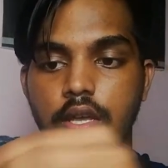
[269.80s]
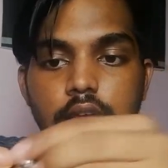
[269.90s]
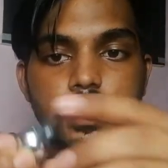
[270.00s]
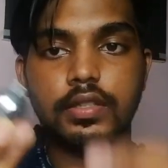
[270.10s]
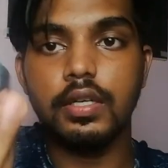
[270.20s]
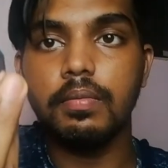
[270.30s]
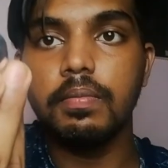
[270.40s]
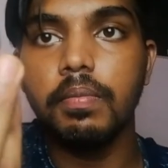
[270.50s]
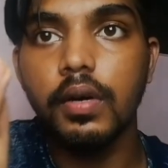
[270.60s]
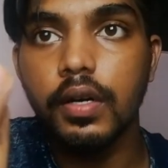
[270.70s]
एकदम
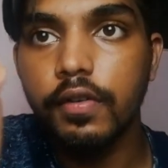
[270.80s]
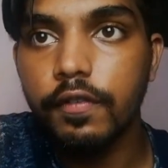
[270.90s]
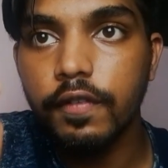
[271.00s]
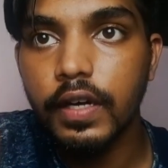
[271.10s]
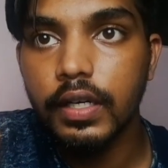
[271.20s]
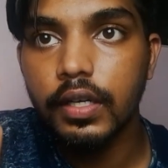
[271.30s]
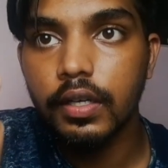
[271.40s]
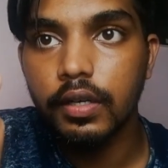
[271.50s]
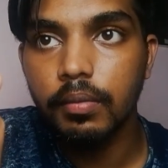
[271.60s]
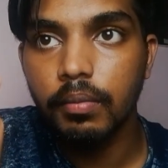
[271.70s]
परफेक्ट
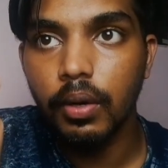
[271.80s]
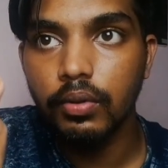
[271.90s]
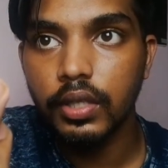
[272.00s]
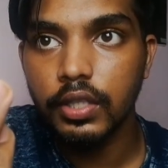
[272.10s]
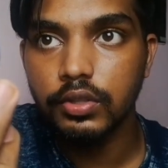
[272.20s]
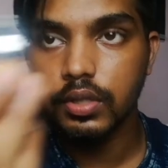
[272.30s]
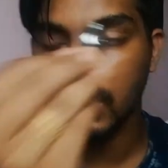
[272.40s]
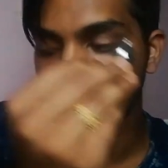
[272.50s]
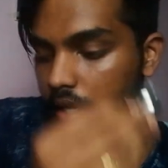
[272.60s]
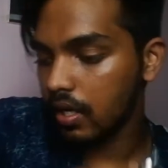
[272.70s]
माउंट आ चुका
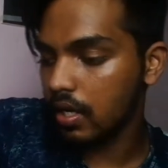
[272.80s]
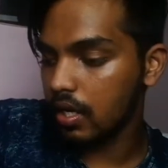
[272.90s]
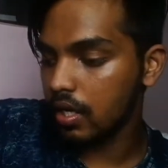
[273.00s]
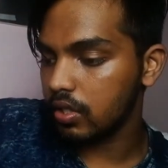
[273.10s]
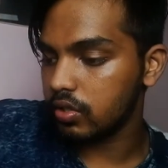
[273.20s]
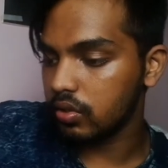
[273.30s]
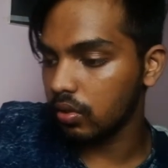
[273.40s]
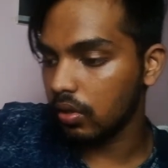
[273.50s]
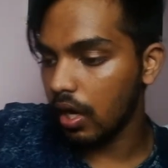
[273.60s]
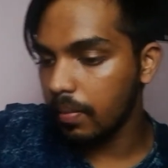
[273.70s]
है सो
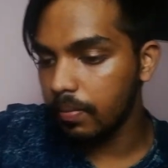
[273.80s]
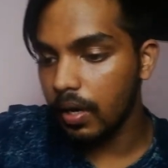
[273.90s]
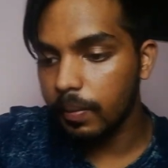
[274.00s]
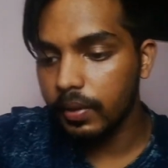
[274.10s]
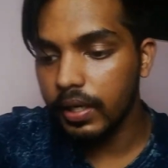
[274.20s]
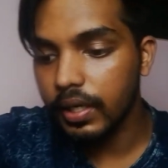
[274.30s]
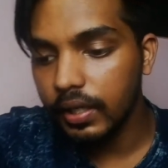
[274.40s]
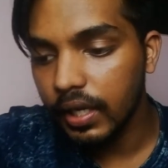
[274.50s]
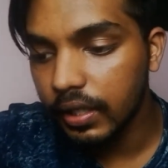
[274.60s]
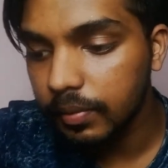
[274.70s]
so, अब अब करना
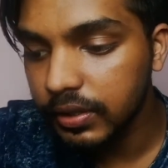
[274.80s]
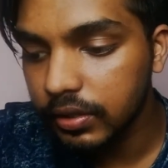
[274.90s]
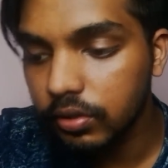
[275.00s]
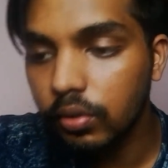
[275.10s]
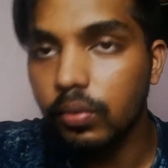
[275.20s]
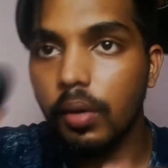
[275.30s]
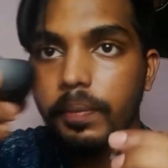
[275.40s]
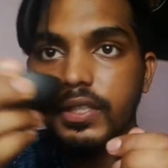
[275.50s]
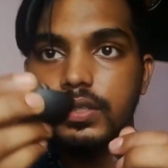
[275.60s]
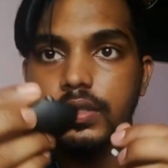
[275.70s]
क्या है कि बस इसको
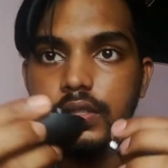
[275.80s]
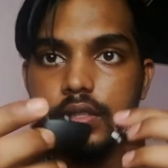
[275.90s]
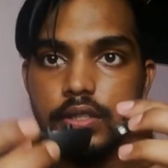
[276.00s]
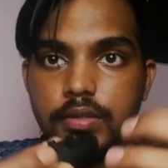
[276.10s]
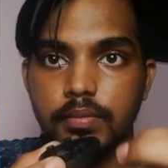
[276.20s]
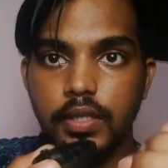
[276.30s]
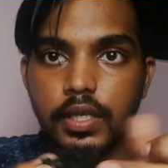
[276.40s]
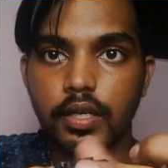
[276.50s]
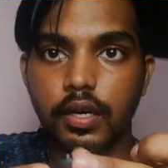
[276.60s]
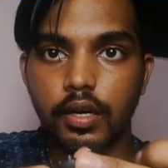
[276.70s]
वापस इसमें
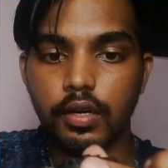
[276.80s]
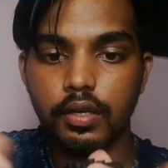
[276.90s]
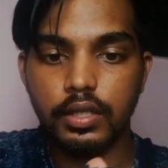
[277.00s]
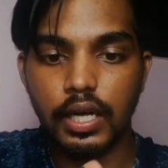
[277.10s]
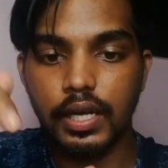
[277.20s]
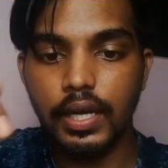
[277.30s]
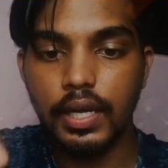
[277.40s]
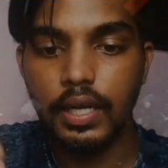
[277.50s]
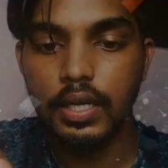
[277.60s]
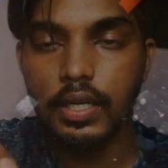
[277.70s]
आ, डालना
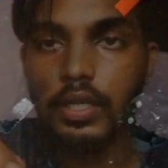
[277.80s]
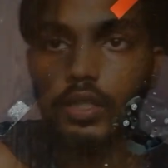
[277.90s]
है